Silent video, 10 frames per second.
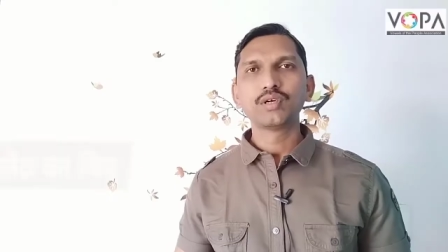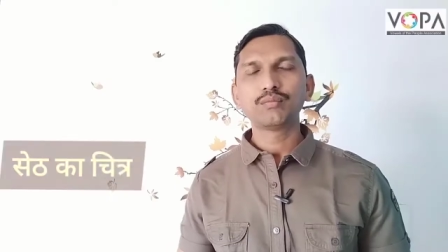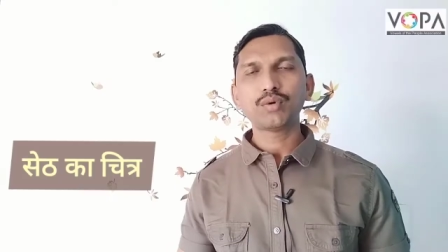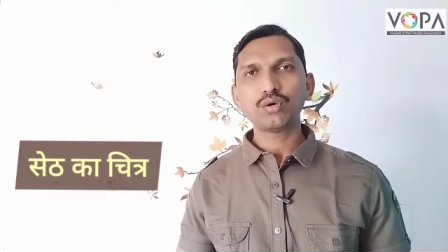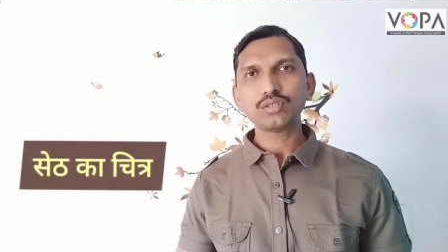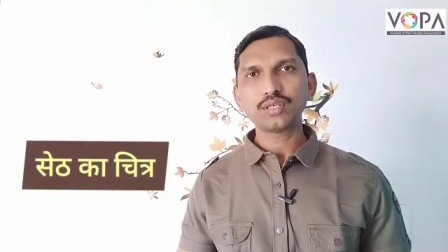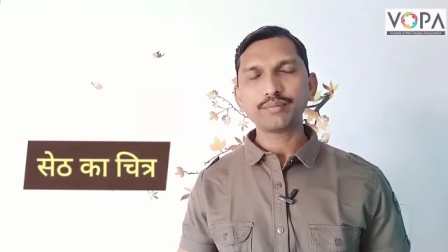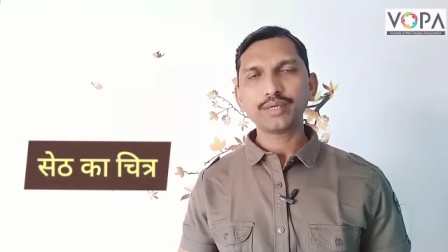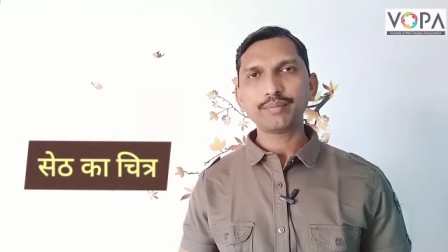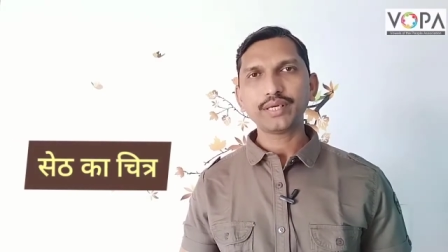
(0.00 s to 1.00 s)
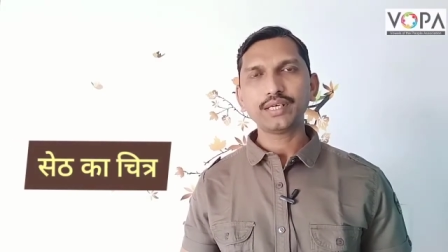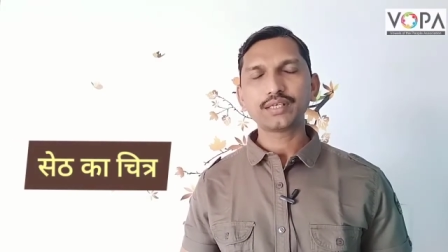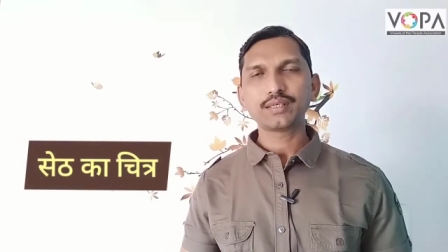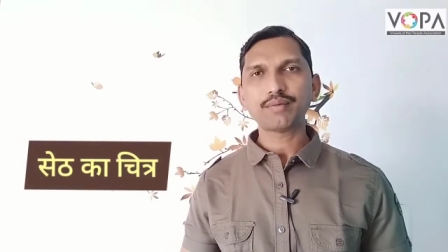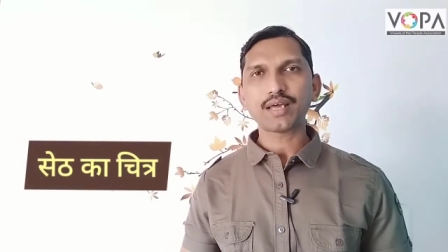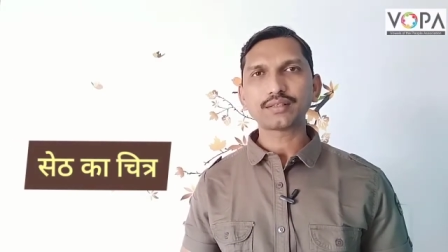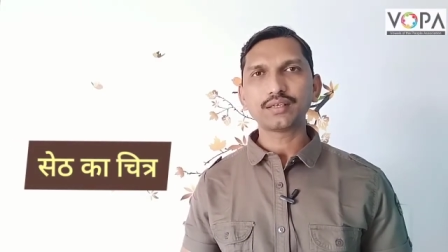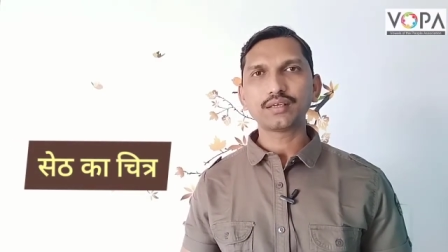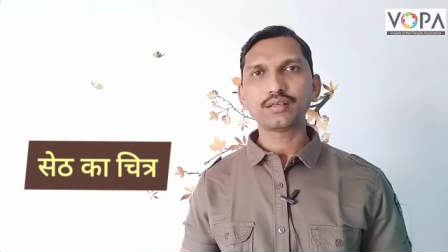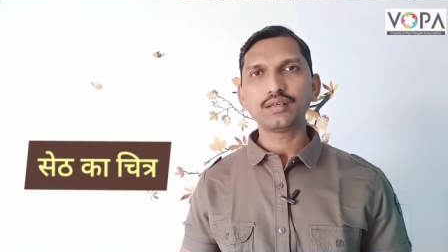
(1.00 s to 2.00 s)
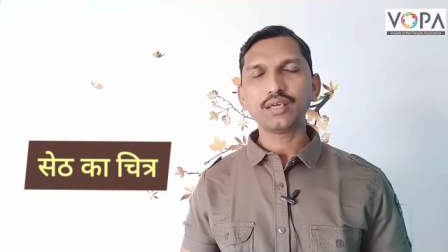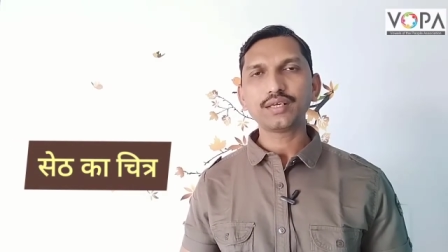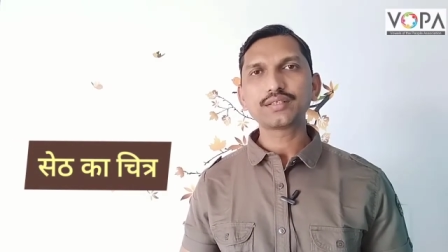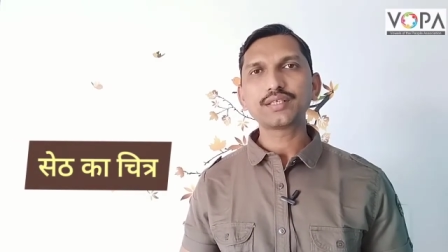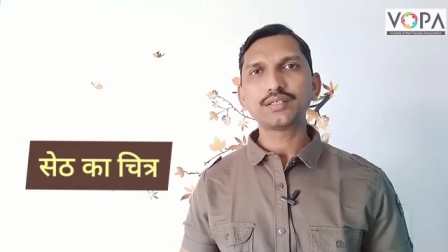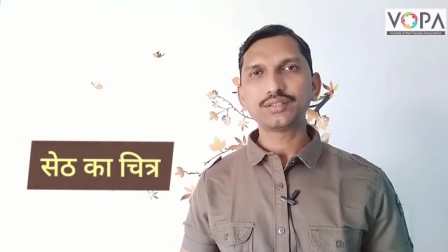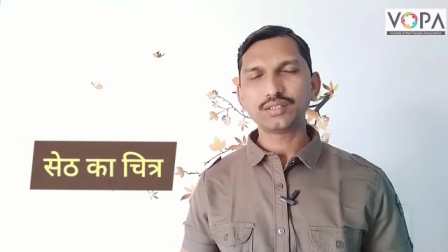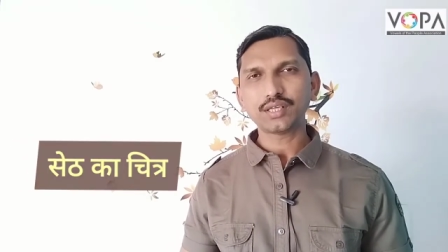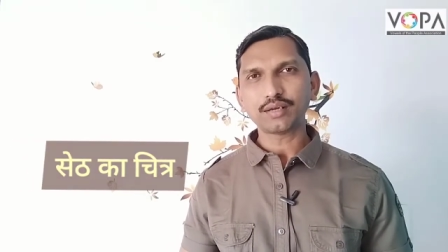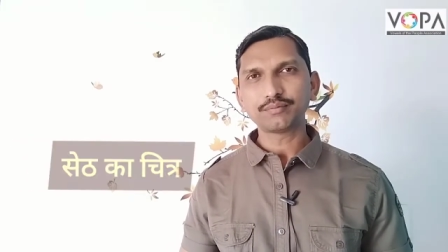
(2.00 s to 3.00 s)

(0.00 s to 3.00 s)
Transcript: बहुत समय पहले की बात है एक सेठ जी था